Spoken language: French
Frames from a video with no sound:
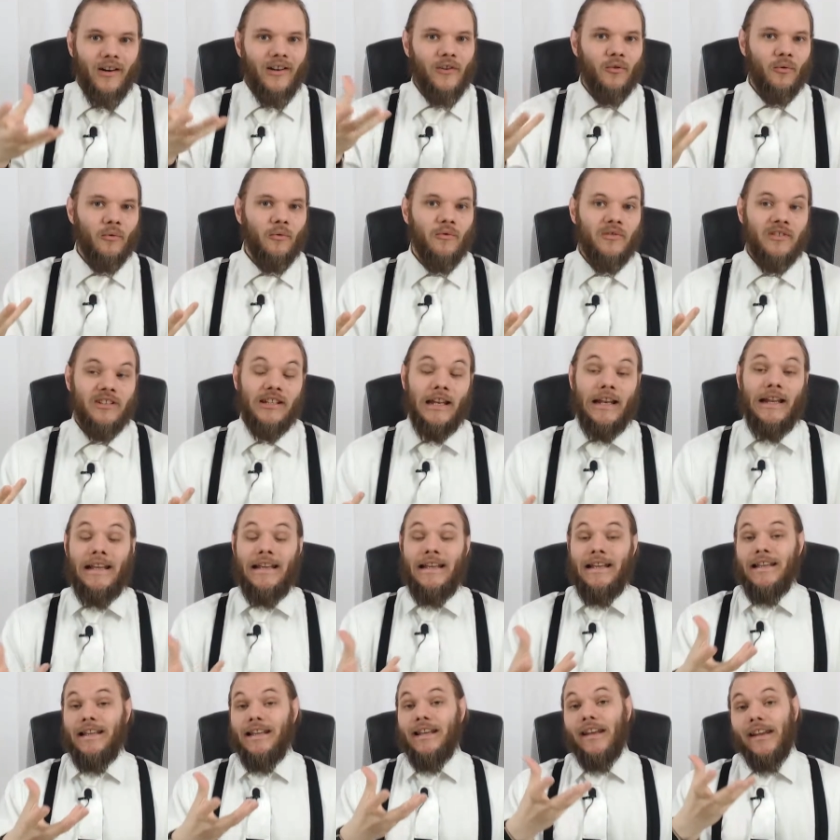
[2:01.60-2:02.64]
elles sont utiles
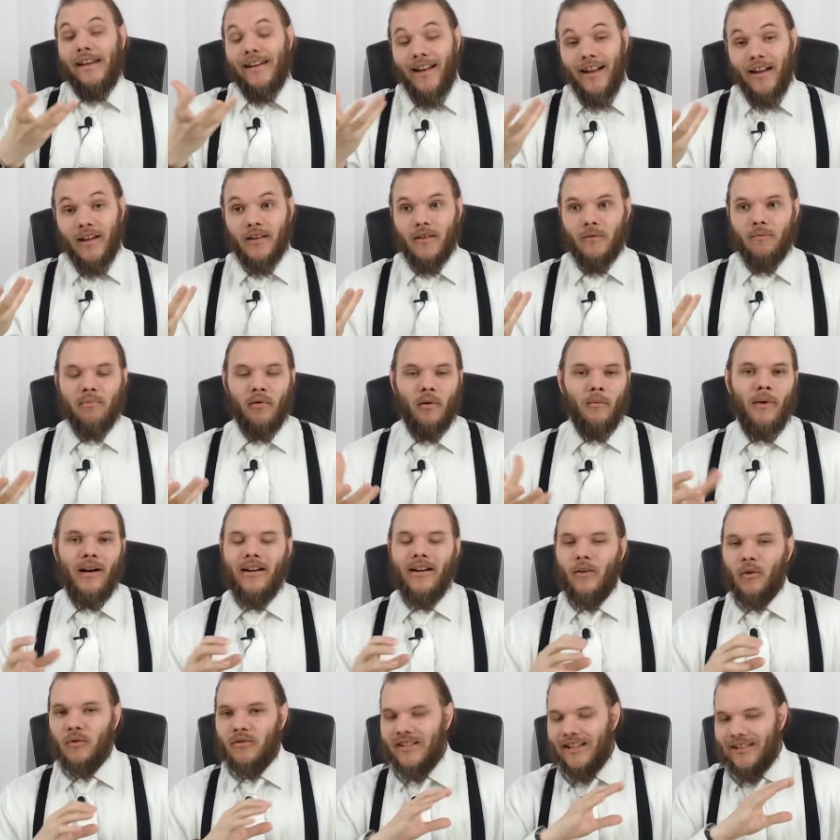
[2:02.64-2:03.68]
Et là, pour moi,
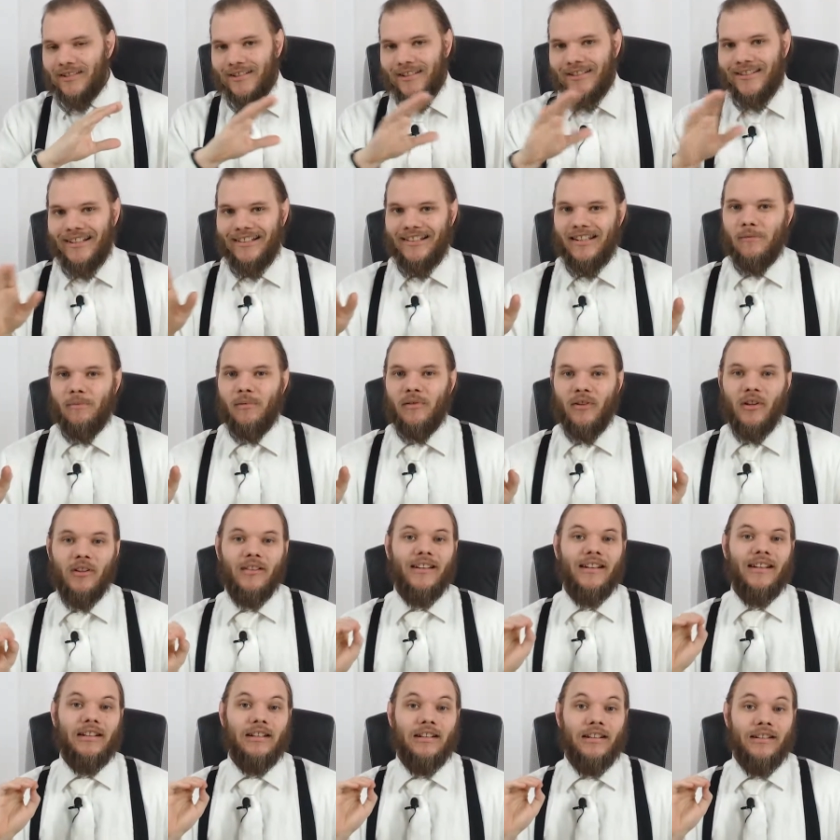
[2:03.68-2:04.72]
l'entièreté de cet
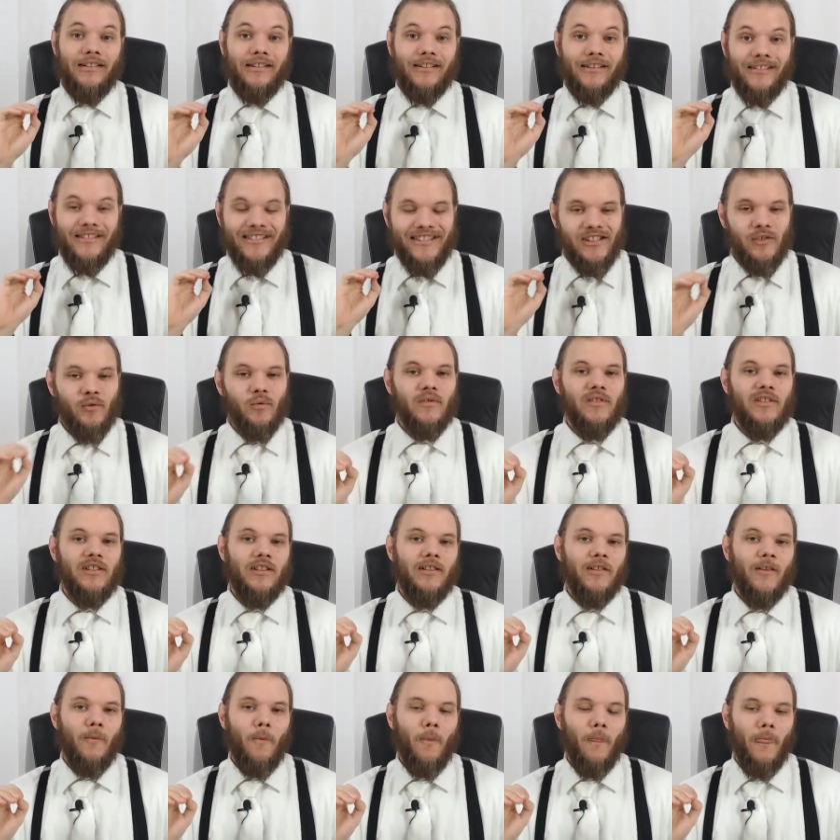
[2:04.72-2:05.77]
épisode est
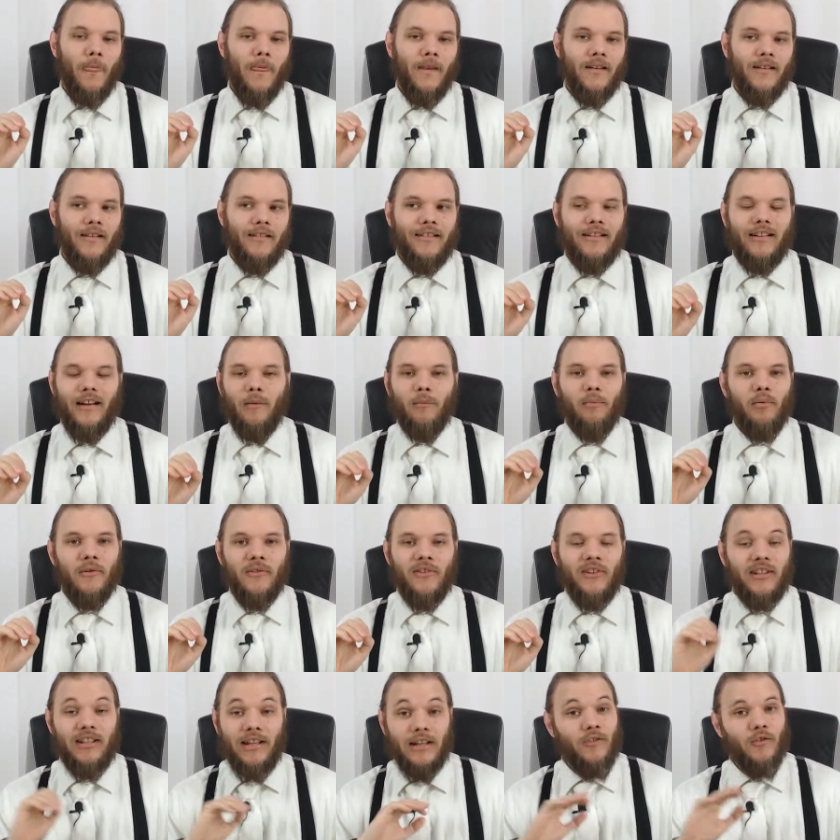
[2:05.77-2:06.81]
inutile. C'est un peu,
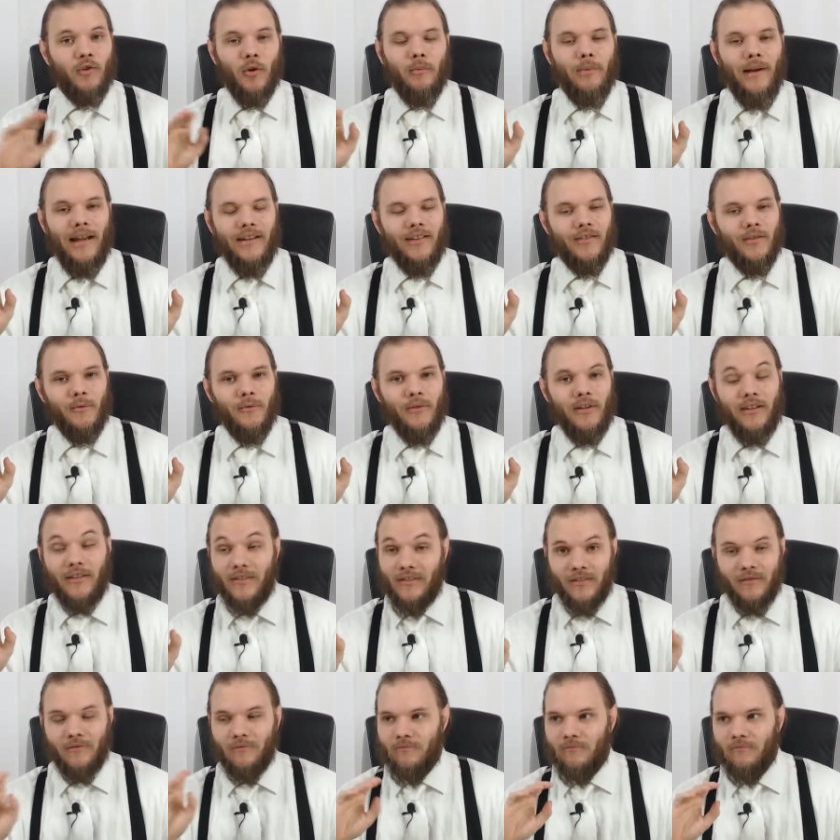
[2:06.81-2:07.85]
c'est Canto Bite en
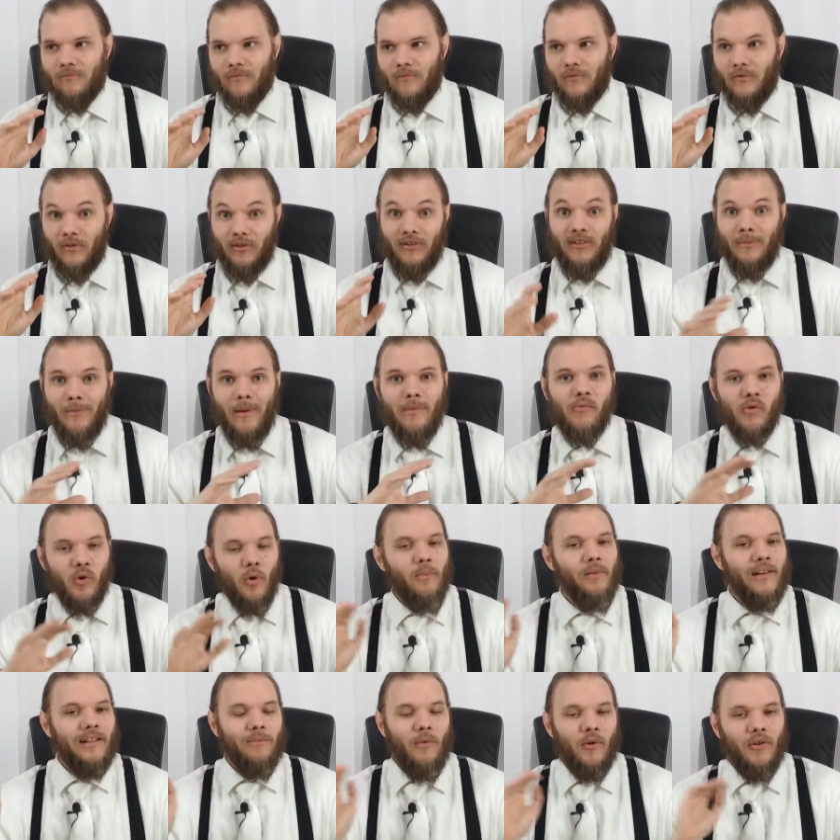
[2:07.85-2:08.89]
fait. C'est même
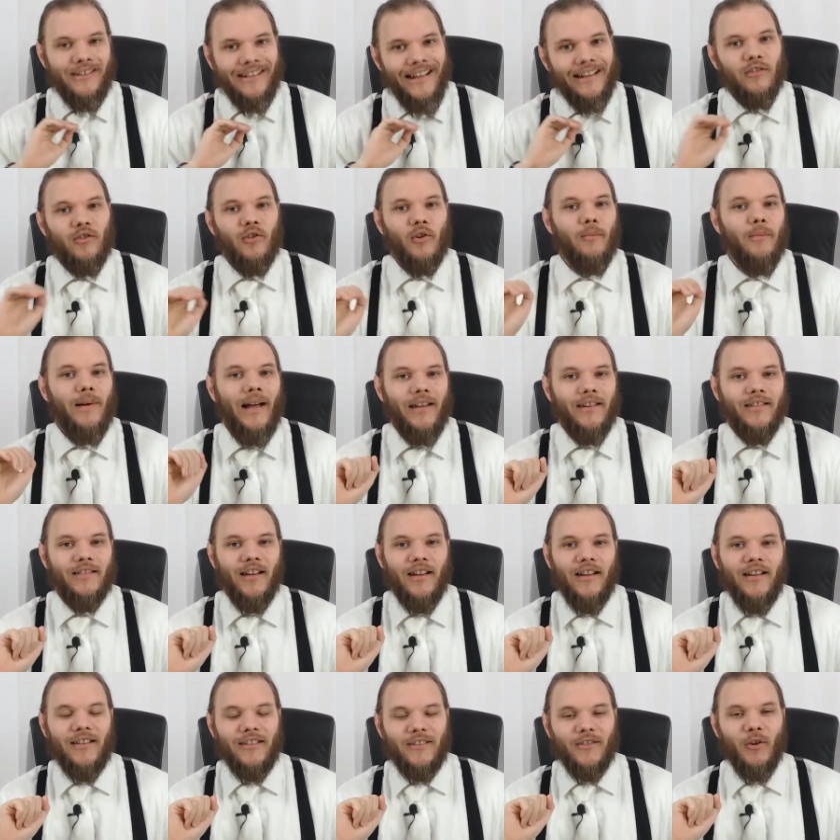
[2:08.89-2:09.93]
complètement Canto Bite
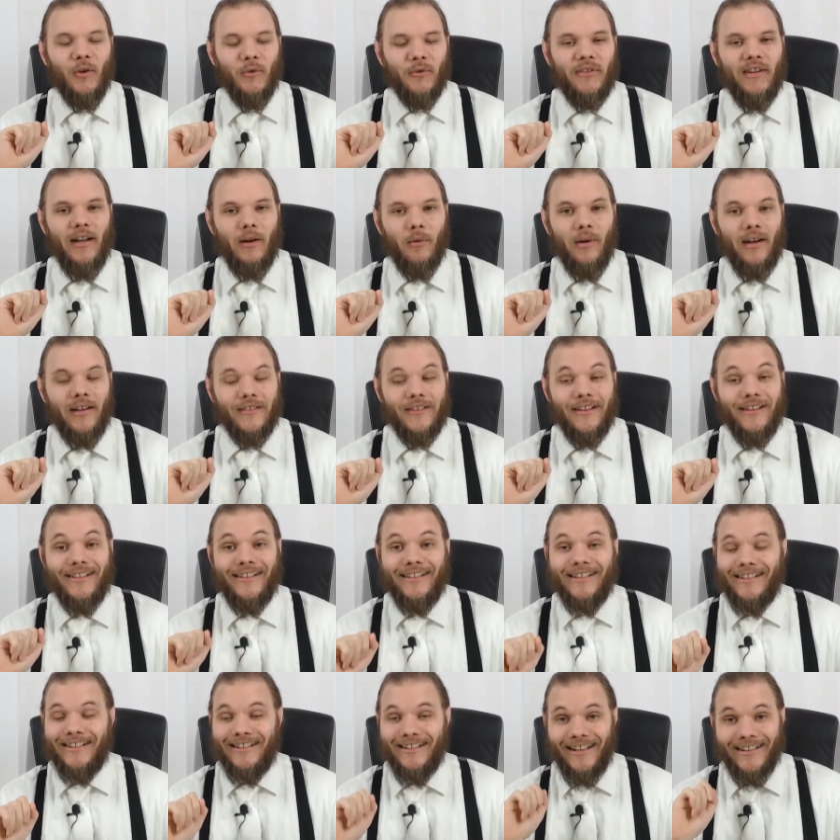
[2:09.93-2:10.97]
dans Star Wars.
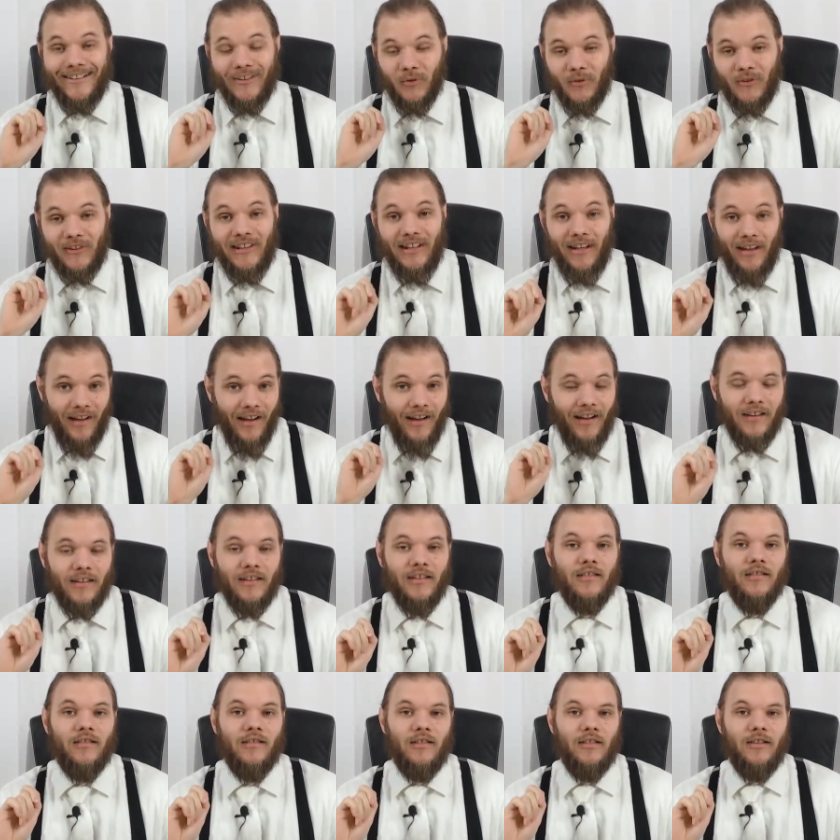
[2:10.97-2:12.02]
Ça ne sert à
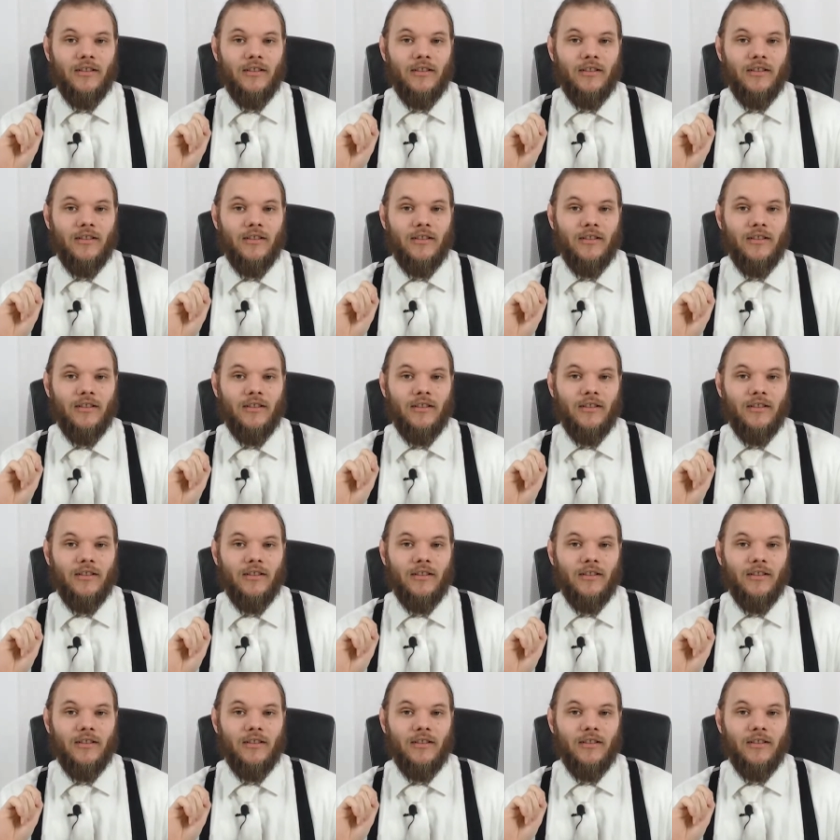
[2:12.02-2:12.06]
rien.